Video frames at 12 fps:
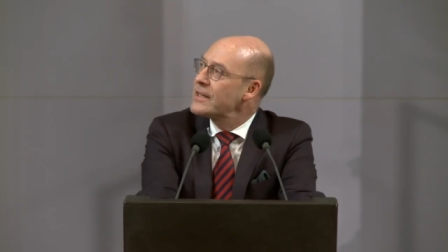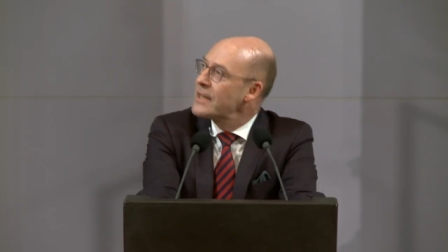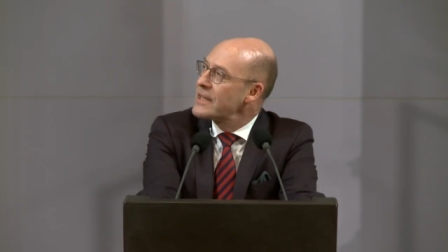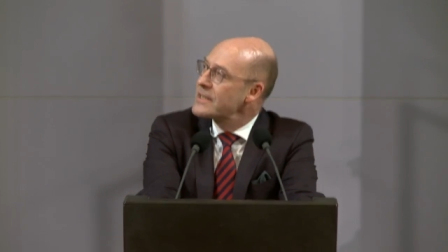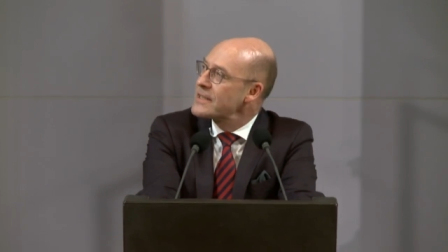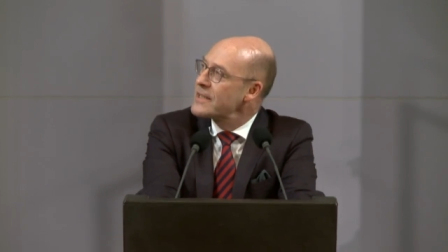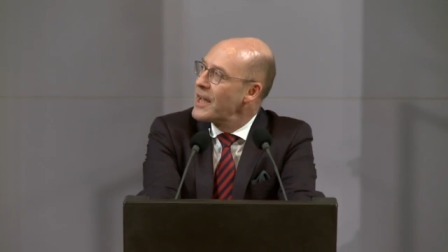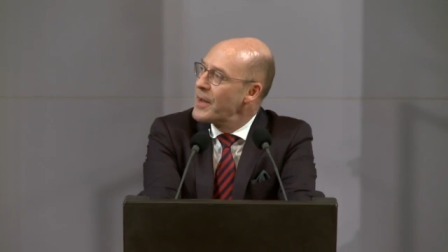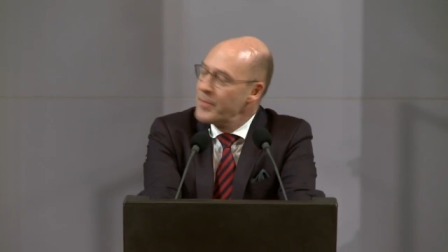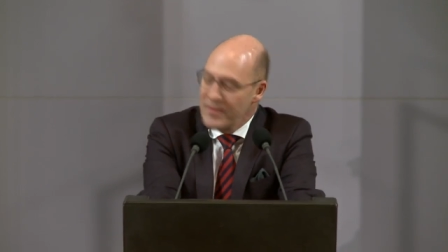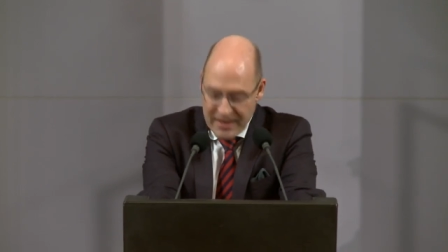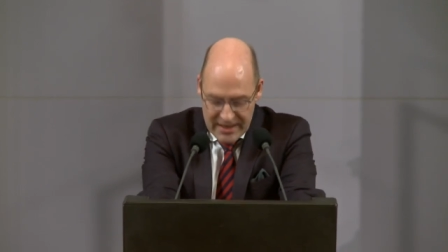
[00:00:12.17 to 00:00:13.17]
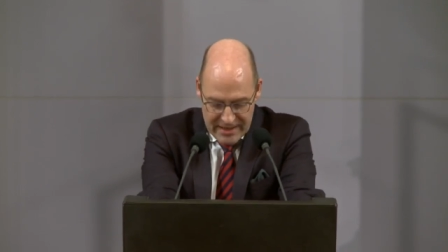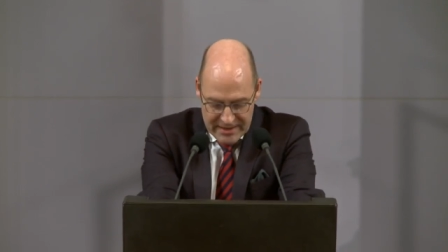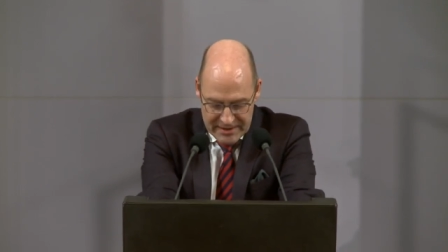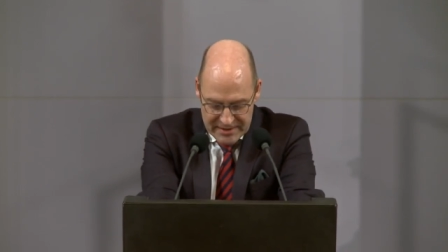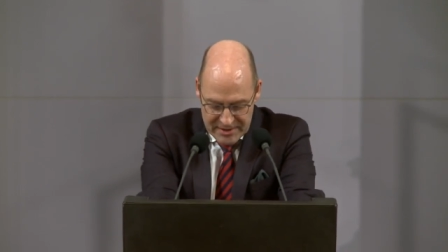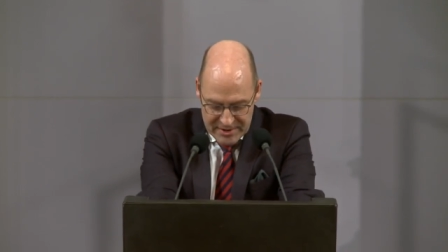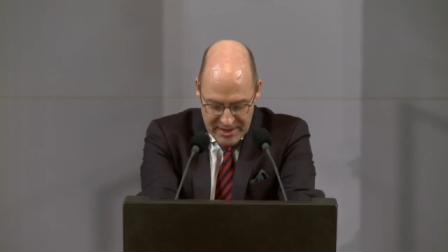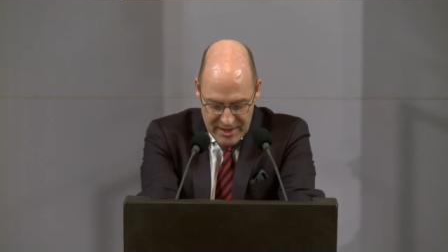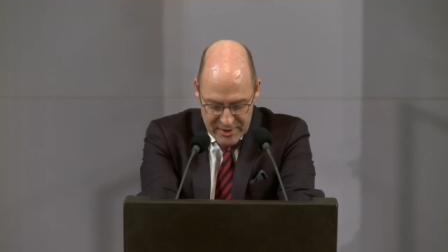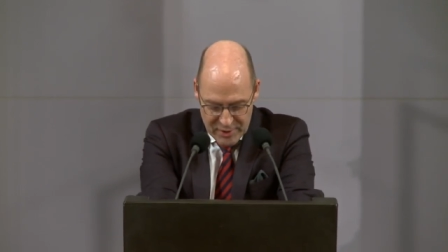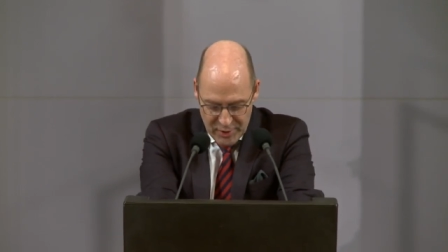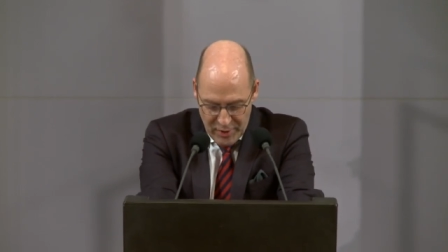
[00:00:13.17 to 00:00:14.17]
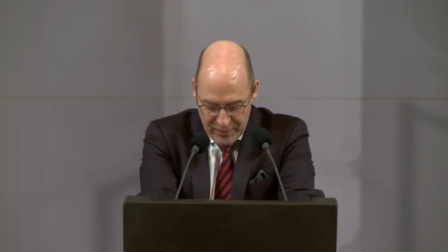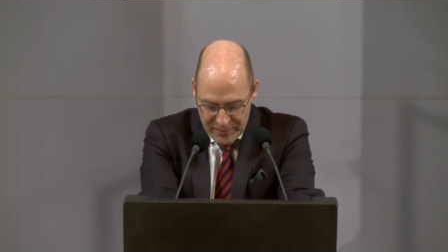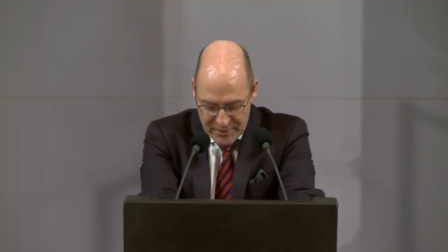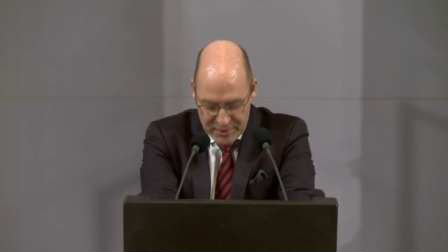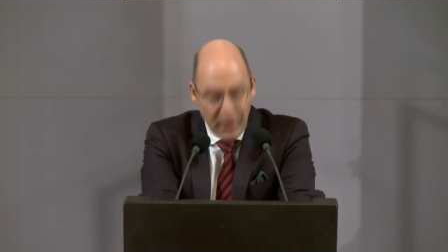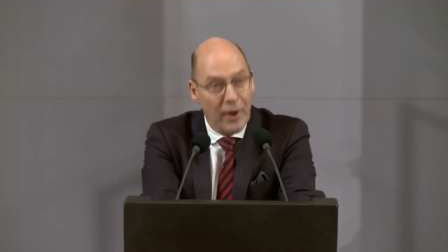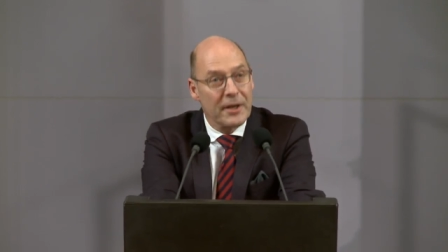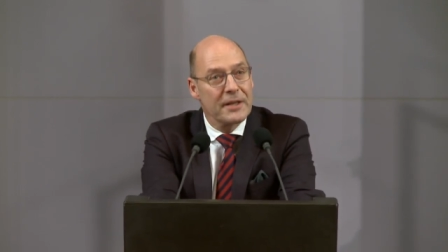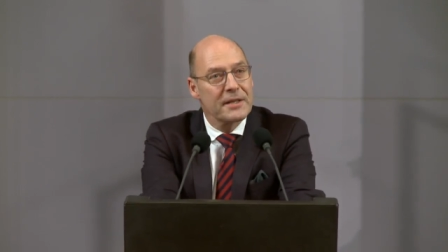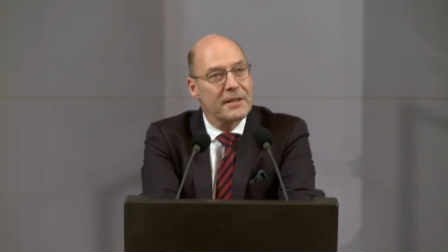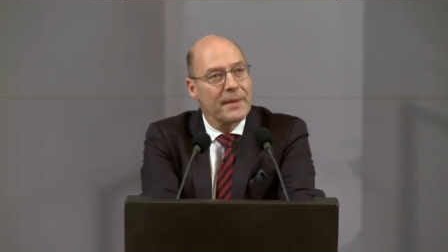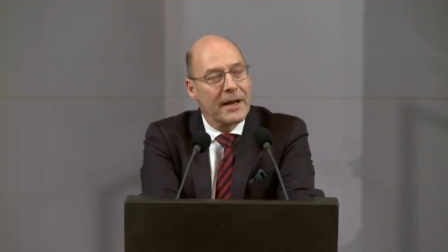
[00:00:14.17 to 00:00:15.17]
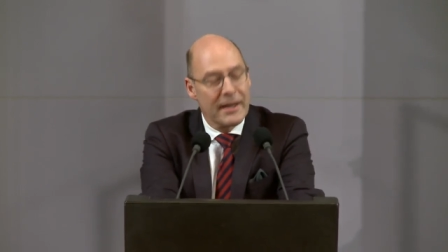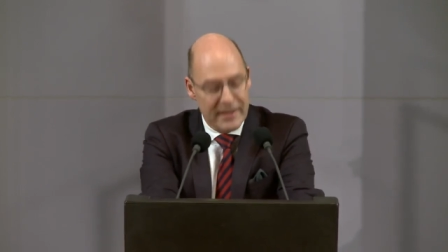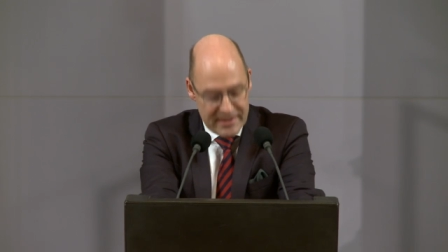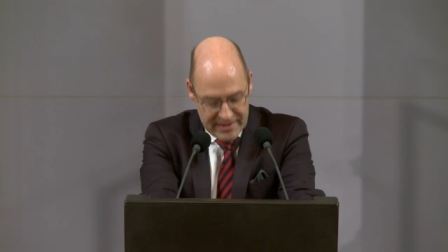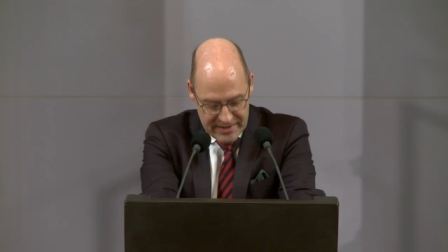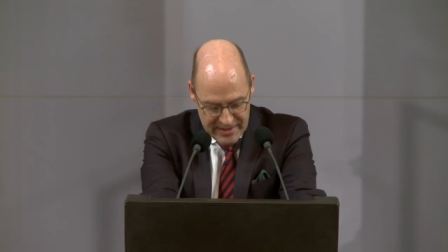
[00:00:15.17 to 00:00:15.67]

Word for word: Das haben wir an dieser Stelle schon oft deutlich gemacht,